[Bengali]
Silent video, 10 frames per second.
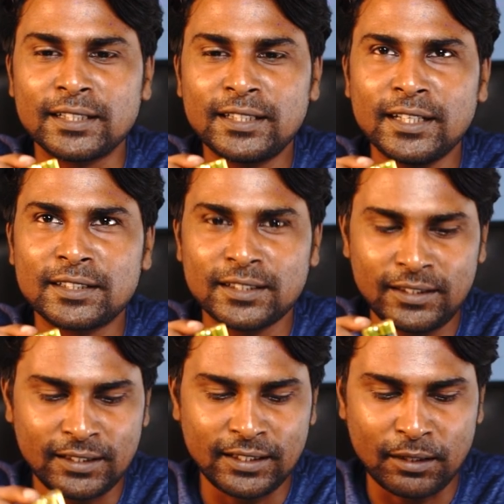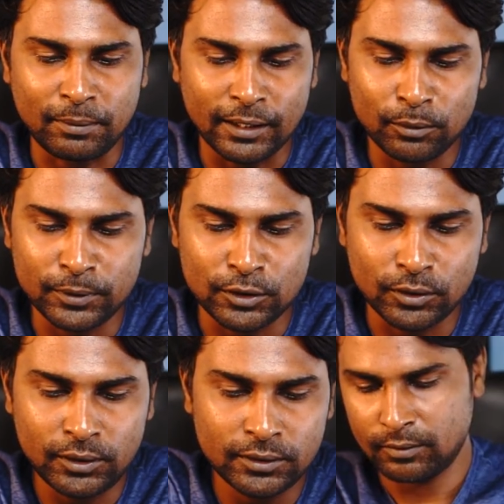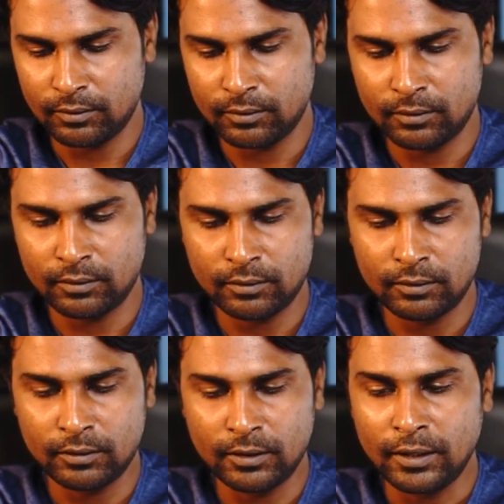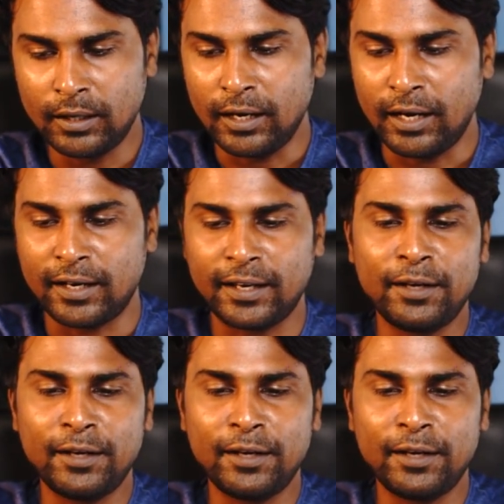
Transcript: সাথেই আসে এটা একটা ভালো বিষয় আর